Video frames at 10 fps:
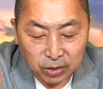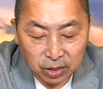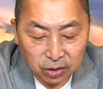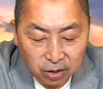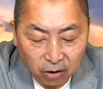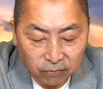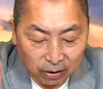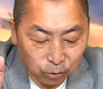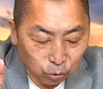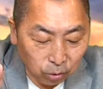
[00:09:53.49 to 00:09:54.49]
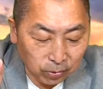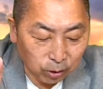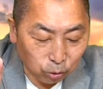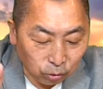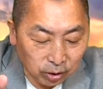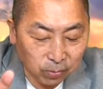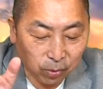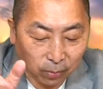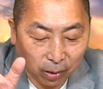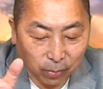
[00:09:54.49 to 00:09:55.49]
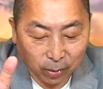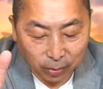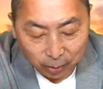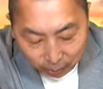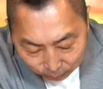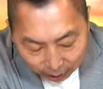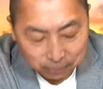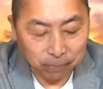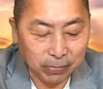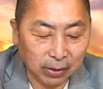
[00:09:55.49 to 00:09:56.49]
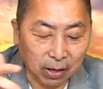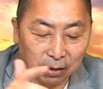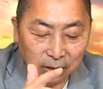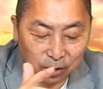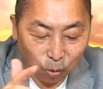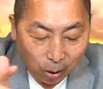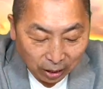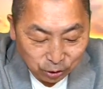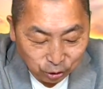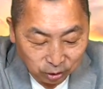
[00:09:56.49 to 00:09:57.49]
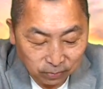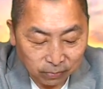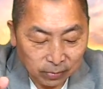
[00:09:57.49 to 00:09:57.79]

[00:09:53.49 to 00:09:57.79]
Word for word: 请造访说明中心，巴拉巴拉巴拉巴拉，啊，那个网址。